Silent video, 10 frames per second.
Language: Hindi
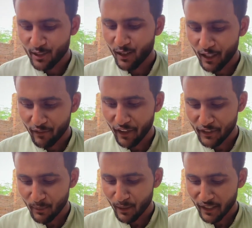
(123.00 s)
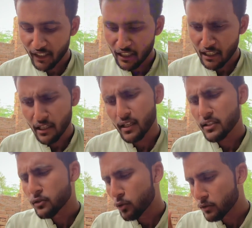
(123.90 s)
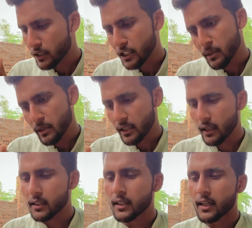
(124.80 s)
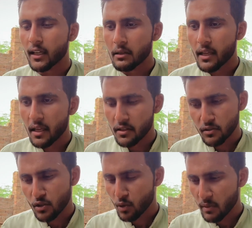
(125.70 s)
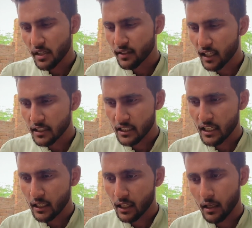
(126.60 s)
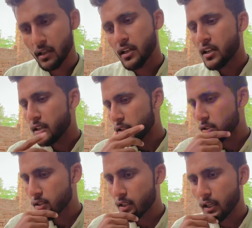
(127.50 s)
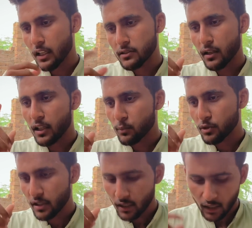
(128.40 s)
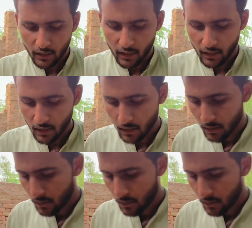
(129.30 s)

तो आज वैसे बन गई है लेकिन इसको जलील मैंने रज के करना है इसने जो मेरे साथ किया ना इसकी आज साथ पुश्ते याद करेंगी